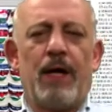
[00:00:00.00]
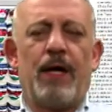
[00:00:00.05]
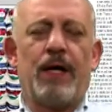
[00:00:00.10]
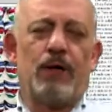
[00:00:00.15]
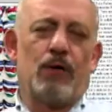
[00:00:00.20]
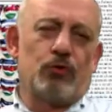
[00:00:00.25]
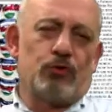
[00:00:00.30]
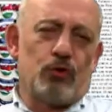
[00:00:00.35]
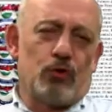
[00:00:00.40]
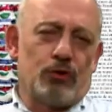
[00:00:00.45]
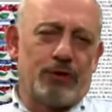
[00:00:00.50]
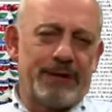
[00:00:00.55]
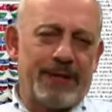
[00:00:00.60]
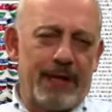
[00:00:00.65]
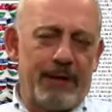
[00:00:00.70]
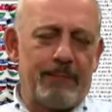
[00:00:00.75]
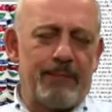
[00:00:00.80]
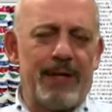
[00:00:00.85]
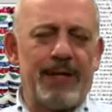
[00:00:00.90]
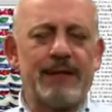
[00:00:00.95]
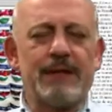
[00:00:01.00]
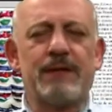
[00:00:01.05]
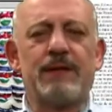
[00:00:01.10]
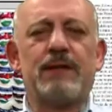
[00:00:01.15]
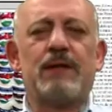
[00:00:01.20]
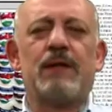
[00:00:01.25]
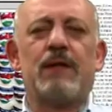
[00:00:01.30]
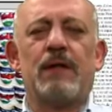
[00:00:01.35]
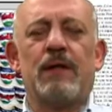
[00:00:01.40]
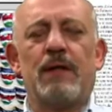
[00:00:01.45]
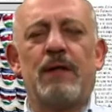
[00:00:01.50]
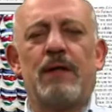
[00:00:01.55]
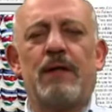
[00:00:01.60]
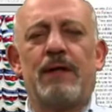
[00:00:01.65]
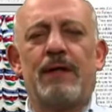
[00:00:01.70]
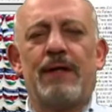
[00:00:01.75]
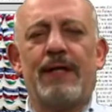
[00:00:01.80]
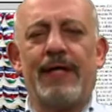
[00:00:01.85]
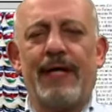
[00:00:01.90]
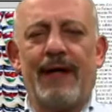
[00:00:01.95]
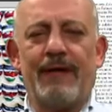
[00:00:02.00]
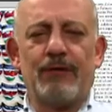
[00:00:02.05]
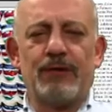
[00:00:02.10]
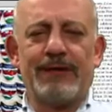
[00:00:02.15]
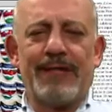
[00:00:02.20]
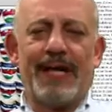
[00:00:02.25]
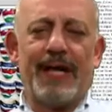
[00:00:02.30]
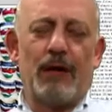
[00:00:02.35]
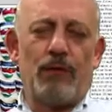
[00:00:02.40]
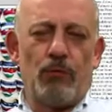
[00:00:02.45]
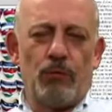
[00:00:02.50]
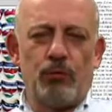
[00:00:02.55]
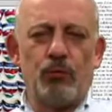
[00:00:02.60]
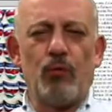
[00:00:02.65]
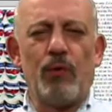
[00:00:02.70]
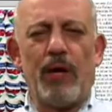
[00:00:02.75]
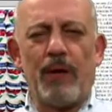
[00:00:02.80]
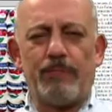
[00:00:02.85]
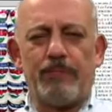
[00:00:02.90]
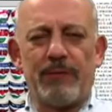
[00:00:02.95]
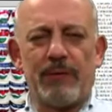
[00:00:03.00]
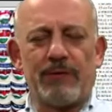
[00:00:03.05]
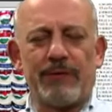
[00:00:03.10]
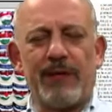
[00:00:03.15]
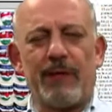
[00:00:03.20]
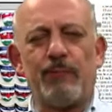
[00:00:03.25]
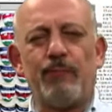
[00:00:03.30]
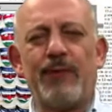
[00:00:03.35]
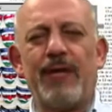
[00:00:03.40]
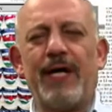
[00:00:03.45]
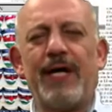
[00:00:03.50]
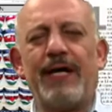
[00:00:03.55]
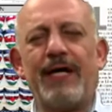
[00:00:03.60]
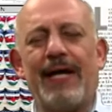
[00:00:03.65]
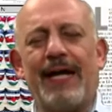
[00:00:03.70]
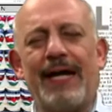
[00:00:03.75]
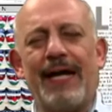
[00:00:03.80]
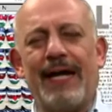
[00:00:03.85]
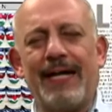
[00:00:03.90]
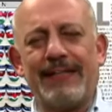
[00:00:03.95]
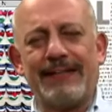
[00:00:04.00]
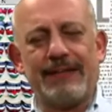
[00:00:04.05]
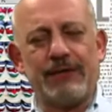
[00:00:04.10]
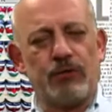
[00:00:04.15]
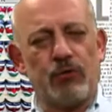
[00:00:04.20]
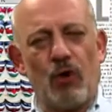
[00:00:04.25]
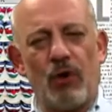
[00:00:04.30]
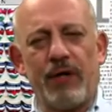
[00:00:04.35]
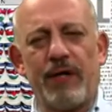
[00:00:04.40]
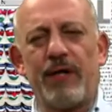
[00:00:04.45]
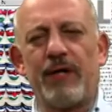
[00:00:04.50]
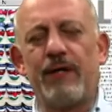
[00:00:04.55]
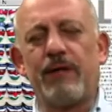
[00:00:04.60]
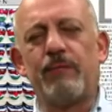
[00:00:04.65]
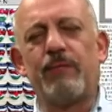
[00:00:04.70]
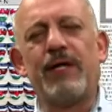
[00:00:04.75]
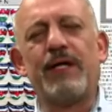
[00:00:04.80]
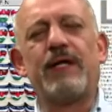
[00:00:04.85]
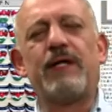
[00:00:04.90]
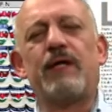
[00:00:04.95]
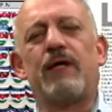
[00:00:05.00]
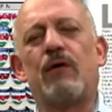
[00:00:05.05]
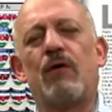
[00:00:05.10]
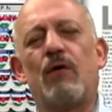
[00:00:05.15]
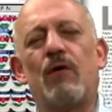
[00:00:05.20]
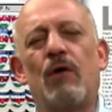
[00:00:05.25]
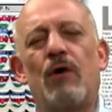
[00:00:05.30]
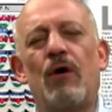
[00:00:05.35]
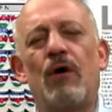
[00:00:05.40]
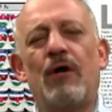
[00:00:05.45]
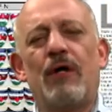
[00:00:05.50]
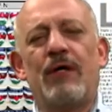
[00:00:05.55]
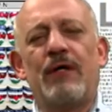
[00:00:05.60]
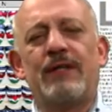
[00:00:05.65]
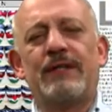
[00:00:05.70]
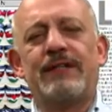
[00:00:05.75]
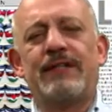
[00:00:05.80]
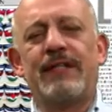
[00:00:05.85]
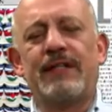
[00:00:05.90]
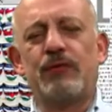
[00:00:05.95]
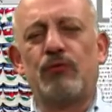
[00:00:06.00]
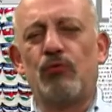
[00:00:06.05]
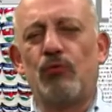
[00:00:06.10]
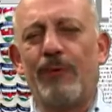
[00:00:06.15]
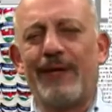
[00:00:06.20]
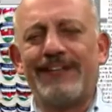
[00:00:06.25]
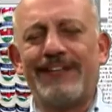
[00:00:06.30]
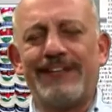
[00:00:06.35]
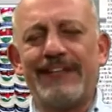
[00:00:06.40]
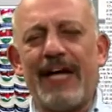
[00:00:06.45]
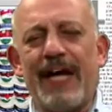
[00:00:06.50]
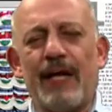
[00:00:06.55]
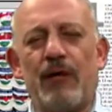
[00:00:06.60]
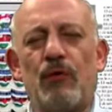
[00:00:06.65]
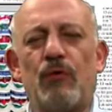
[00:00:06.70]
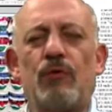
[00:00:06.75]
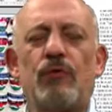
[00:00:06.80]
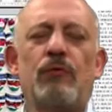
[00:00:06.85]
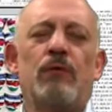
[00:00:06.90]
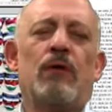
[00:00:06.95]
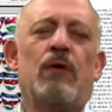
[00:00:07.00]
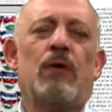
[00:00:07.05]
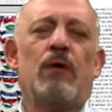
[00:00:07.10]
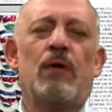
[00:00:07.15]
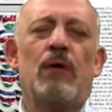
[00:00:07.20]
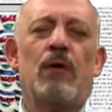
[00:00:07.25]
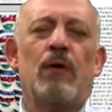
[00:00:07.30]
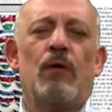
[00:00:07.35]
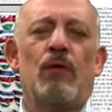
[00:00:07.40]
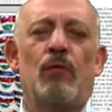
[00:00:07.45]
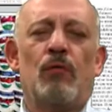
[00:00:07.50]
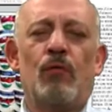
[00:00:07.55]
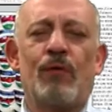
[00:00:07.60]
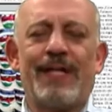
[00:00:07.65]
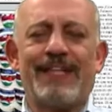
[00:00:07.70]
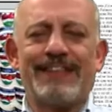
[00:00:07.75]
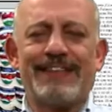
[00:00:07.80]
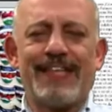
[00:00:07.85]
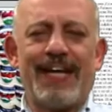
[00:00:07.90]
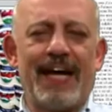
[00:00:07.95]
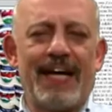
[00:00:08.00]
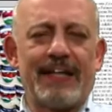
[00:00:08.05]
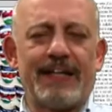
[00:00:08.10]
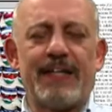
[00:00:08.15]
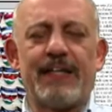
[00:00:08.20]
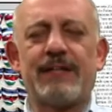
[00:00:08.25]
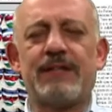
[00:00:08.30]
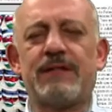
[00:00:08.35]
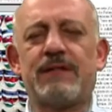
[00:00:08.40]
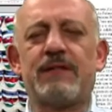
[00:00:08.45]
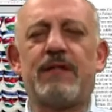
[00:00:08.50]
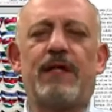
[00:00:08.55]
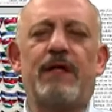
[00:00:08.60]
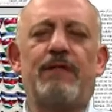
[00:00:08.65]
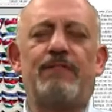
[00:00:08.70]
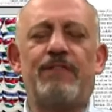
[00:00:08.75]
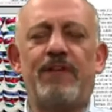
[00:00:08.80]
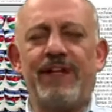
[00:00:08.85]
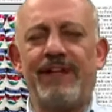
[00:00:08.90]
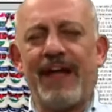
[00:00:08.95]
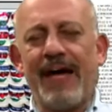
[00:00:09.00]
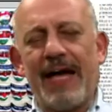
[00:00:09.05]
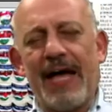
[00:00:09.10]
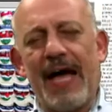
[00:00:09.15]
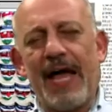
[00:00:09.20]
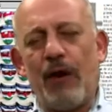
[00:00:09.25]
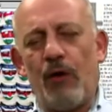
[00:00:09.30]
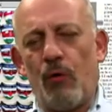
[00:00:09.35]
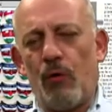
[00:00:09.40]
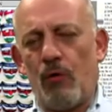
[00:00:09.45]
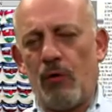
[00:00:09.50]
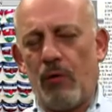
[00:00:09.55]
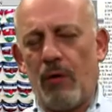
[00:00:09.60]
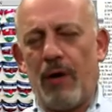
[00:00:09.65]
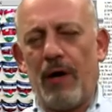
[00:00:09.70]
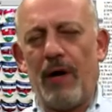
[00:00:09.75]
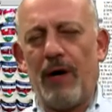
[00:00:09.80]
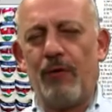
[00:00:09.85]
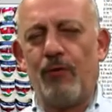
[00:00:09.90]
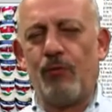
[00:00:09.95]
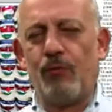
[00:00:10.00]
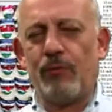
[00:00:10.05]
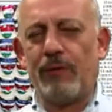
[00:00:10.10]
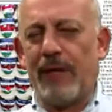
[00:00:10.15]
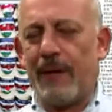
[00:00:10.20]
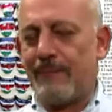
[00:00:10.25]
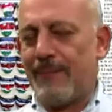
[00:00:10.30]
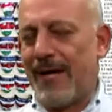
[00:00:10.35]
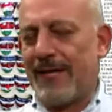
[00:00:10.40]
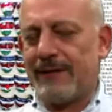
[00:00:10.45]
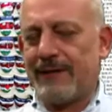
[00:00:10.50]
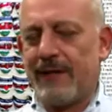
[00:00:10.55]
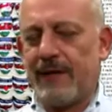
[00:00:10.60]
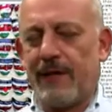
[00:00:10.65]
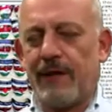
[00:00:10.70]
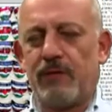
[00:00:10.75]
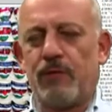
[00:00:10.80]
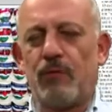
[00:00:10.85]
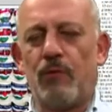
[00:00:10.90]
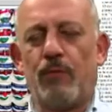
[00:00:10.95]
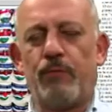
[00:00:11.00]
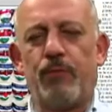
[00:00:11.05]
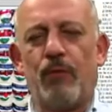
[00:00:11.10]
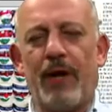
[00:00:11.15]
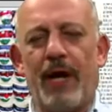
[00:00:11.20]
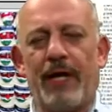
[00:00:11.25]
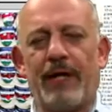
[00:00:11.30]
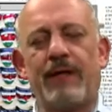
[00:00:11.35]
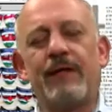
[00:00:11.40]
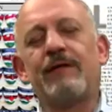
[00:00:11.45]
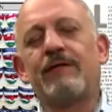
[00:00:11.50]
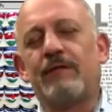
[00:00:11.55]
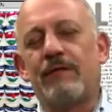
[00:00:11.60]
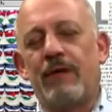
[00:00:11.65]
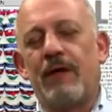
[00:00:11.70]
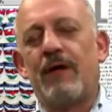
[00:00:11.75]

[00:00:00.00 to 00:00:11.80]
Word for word: En otros temas, ligados a la cultura, pero también a la historia de México, se subastaron unas cartas de Frida Kahlo a un amante que tuvo por ahí.